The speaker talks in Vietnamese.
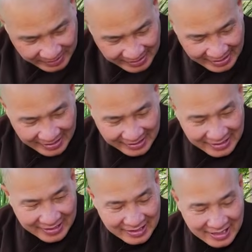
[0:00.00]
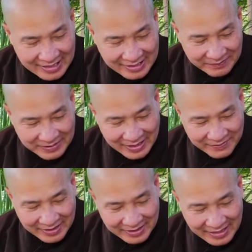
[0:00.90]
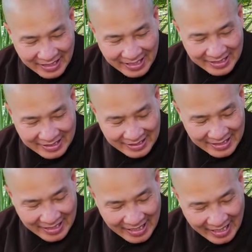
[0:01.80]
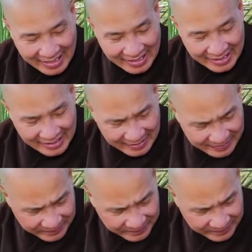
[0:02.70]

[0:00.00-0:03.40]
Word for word: Ở đây là nó là hơn trăm gram này, nó là hai hai